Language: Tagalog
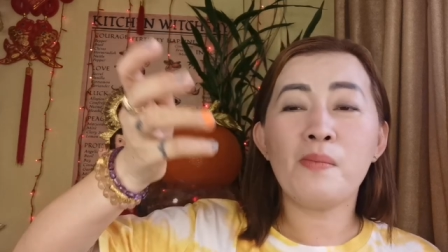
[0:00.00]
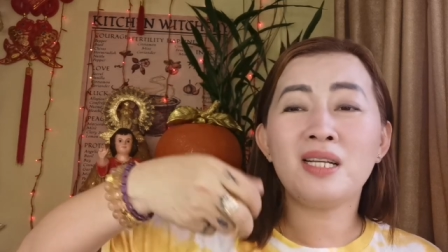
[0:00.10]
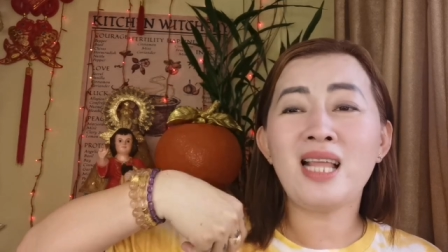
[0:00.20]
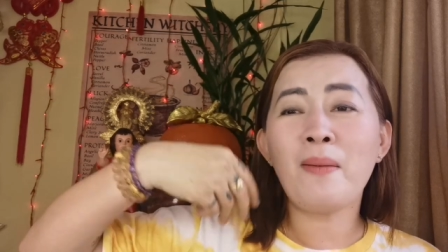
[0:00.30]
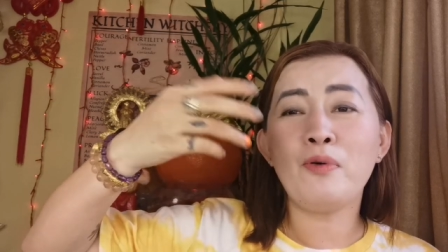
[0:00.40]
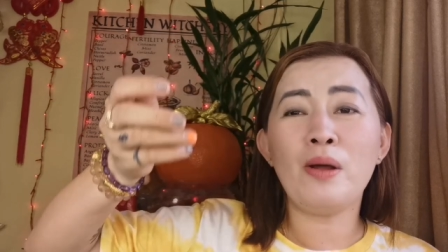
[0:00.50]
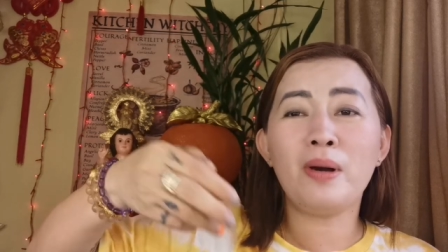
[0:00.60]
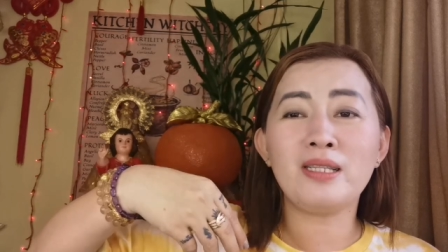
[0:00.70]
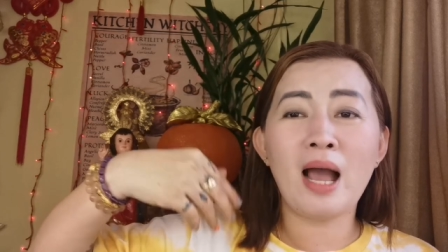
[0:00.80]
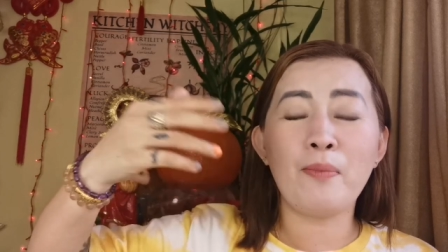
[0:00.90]
Magtapon
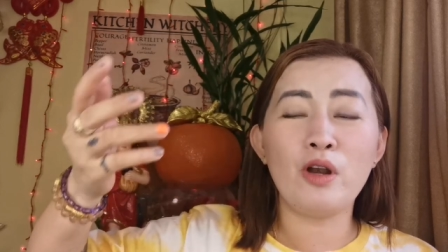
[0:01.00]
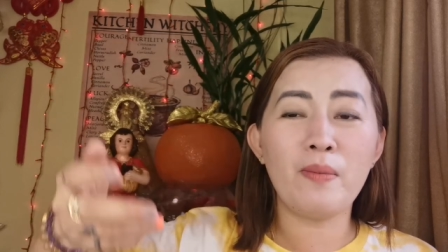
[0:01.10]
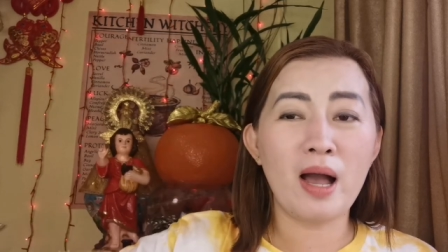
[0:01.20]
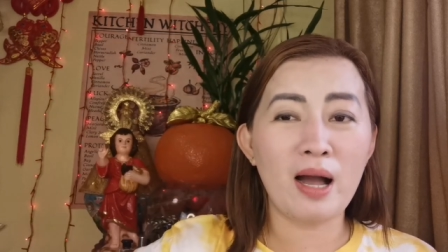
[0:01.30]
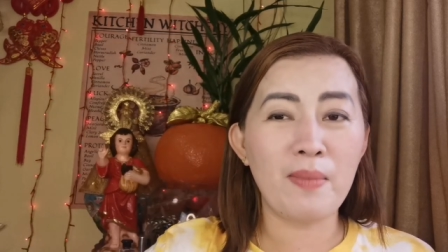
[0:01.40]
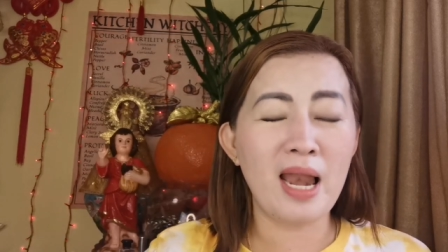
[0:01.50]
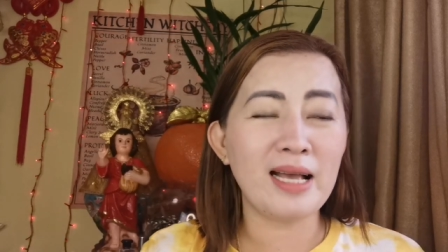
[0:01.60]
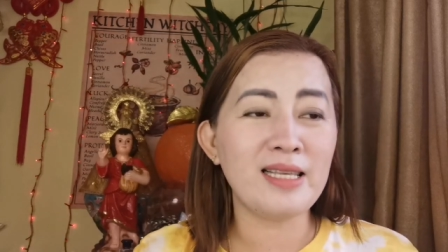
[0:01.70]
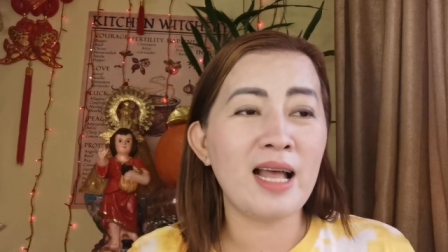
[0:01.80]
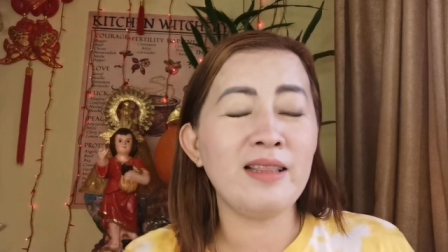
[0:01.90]
na magtapon ng mga
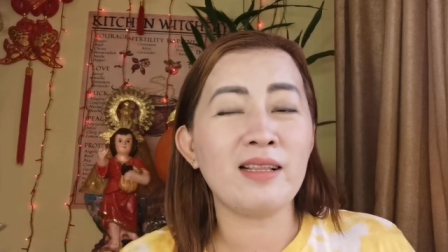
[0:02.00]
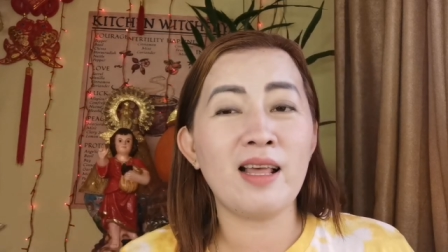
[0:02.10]
kamalasan,